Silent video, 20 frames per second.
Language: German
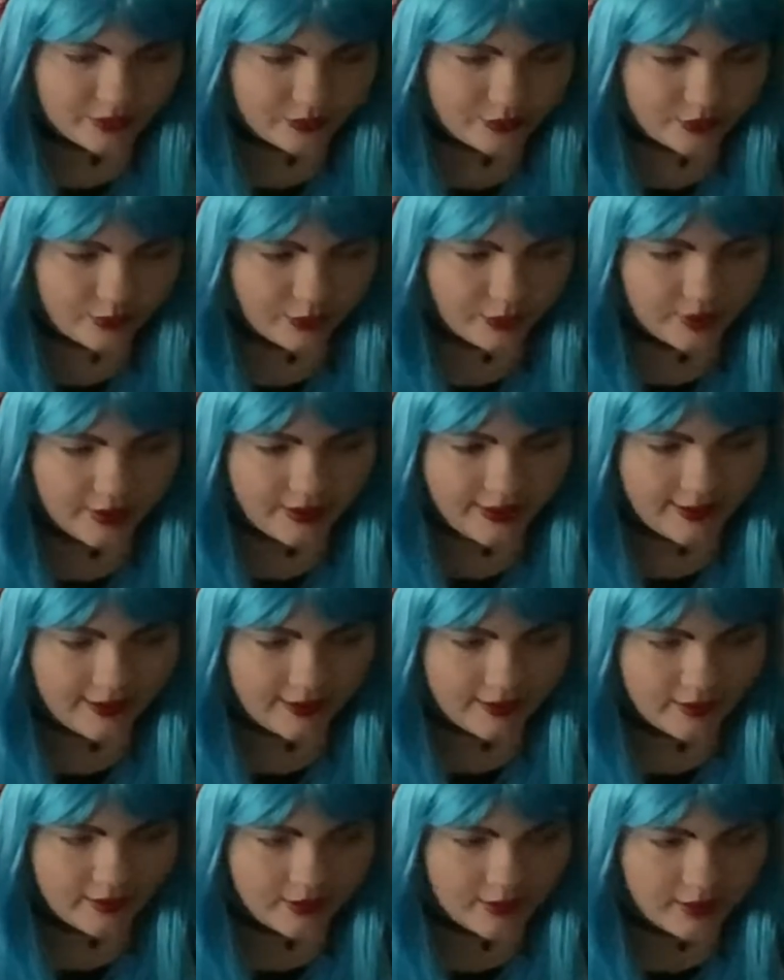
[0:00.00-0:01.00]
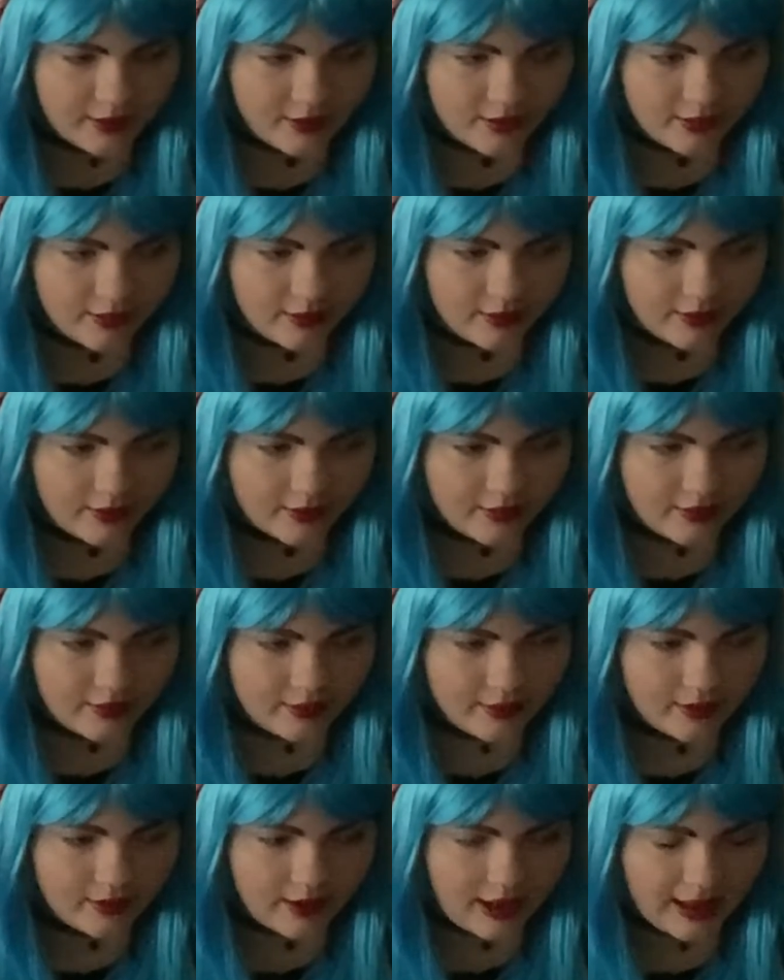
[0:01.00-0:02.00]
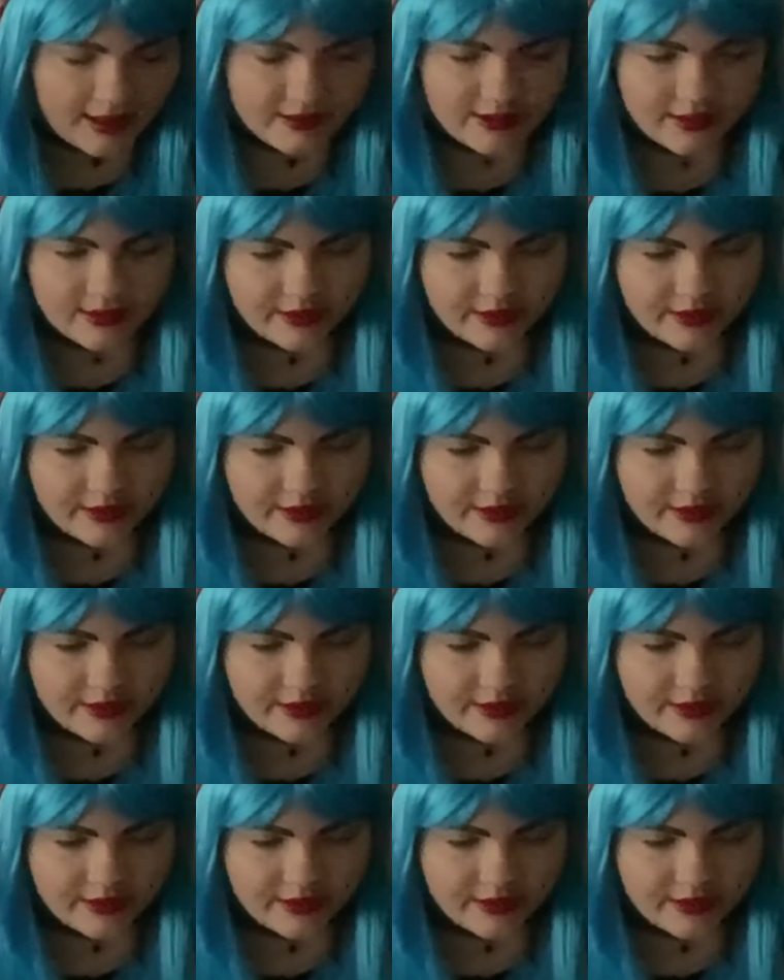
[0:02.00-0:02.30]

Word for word: früher hatte